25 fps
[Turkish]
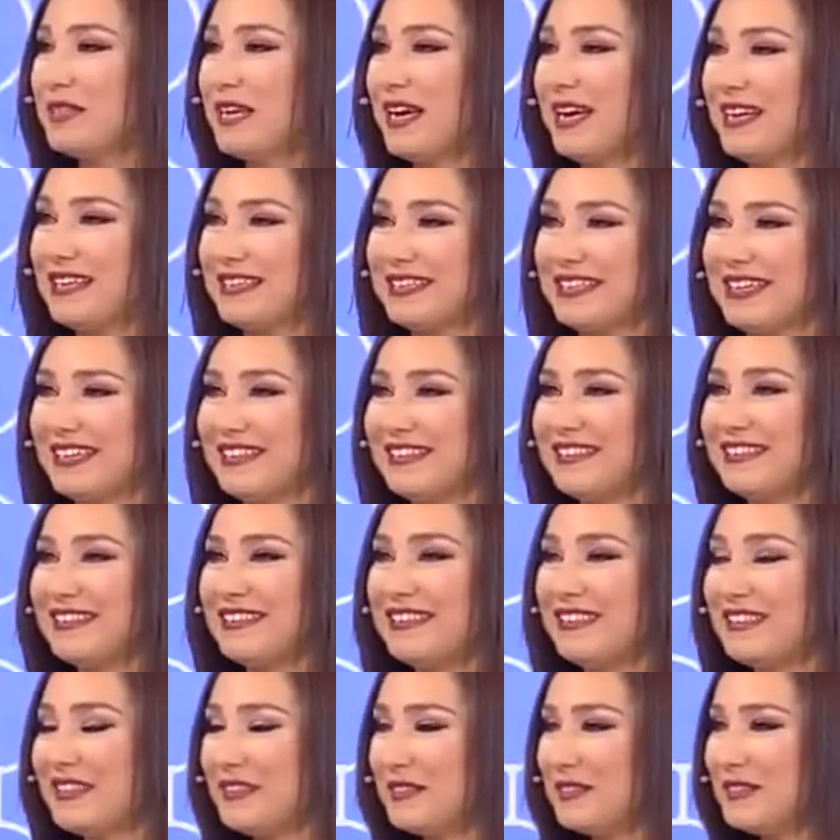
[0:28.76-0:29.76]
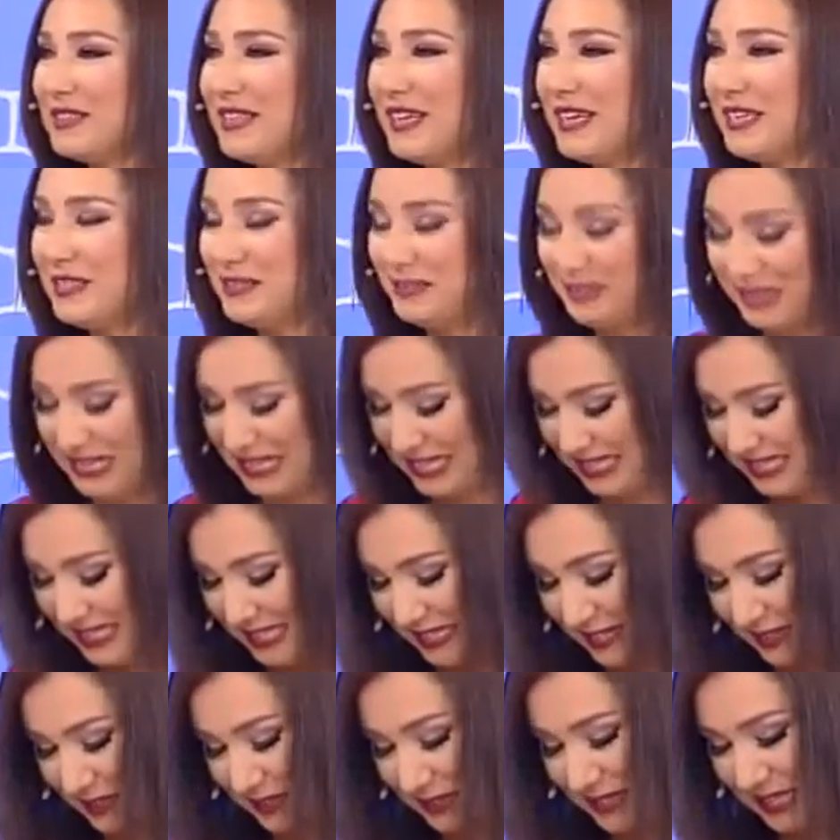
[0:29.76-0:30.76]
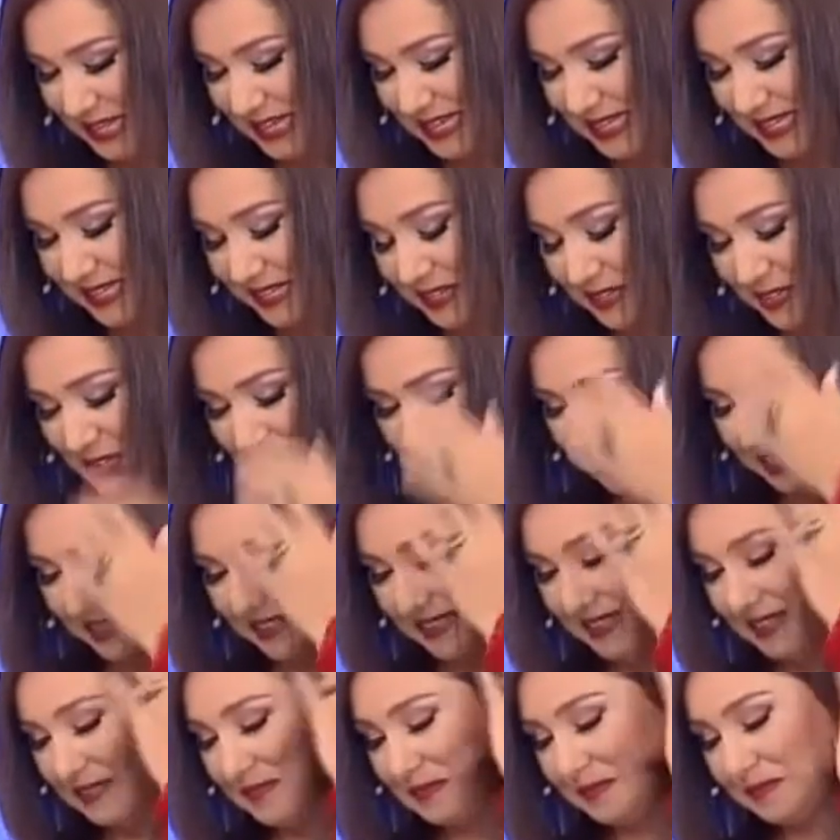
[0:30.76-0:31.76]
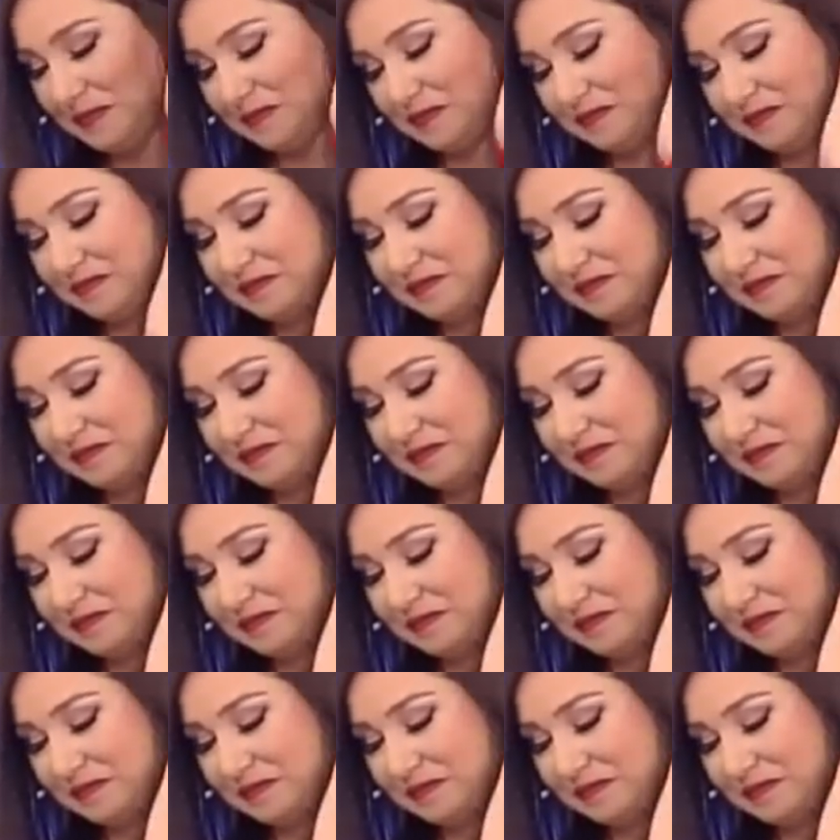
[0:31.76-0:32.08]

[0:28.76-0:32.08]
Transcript: güzel, kendileri güzel, yürekleri güzel. İnşallah. Allah batlarını